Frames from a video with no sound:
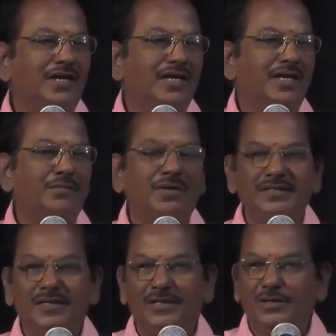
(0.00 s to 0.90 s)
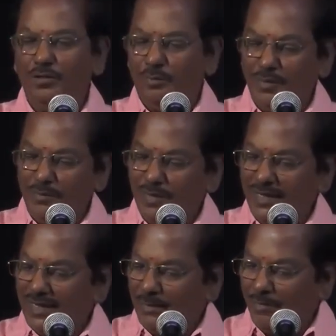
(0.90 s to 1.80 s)
பிள்ளைகள்லாம் பார்த்தீங்கன்னா இன்னும் பெண்
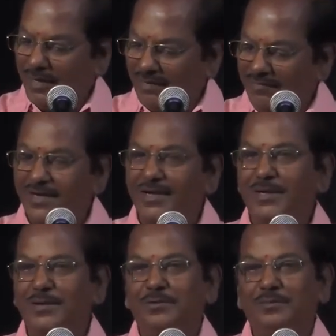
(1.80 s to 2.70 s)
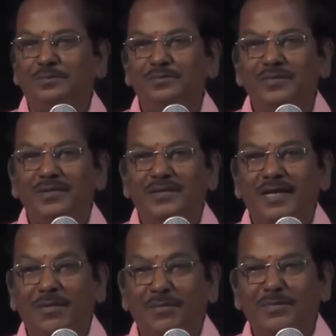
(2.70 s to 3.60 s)
பிள்ளைகள்லாம் மணல் வீடு கட்டும்
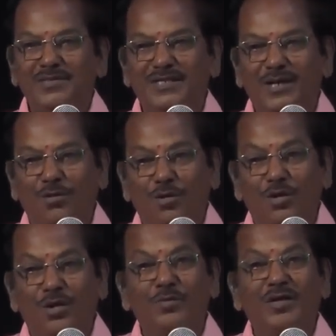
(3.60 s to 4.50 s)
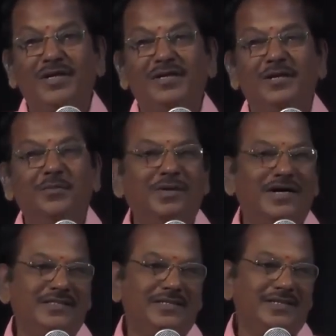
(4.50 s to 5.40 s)
இந்த ஆம்பளை பசங்கள்லாம் ஓரமாக நின்றுட்டு
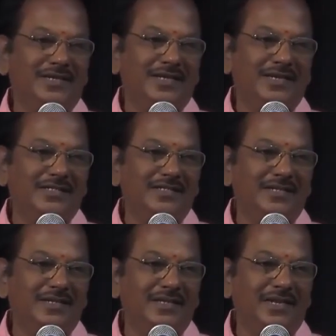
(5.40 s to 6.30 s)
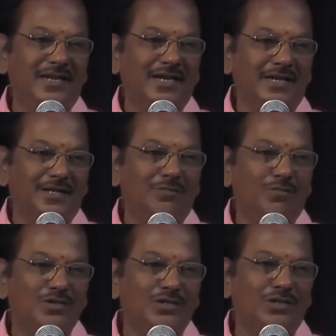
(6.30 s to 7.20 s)
பார்த்துக்கிட்டே இருந்து எல்லாம் கட்டி
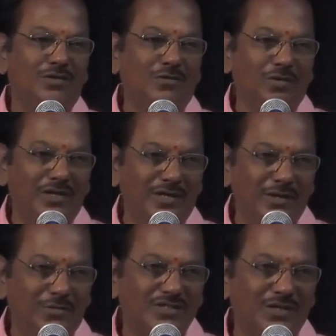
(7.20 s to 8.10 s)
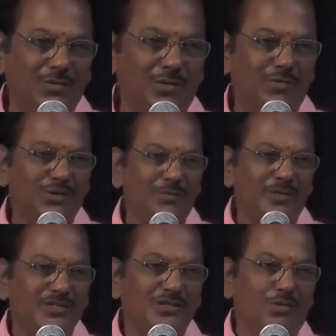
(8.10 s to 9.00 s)
முடிச்சதும் ஒயின்னு ஒரு சவுண்டு
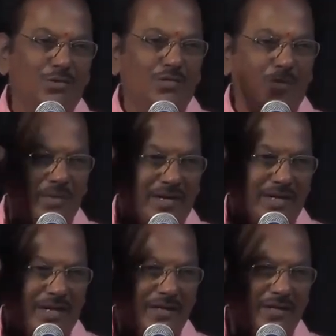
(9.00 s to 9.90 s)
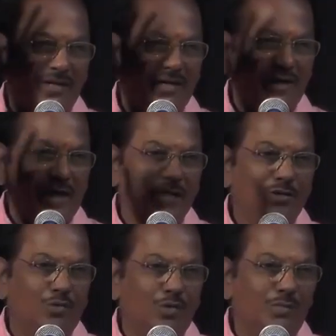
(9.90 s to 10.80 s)
கொடுத்து மிதிச்சுட்டு ஓடுவான் பாருங்கள்
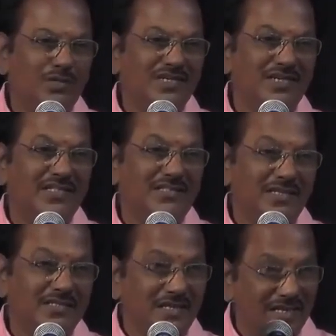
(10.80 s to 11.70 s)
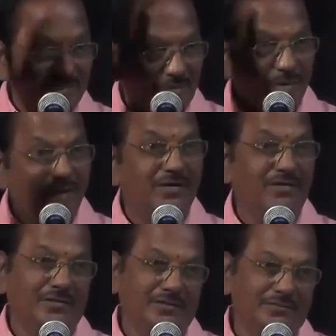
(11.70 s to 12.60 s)
அது குடும்ப சண்டை தெரு சண்டையவே
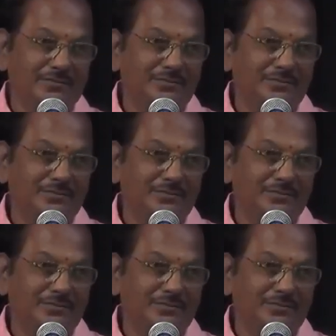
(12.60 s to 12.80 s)
மாறிடும் அது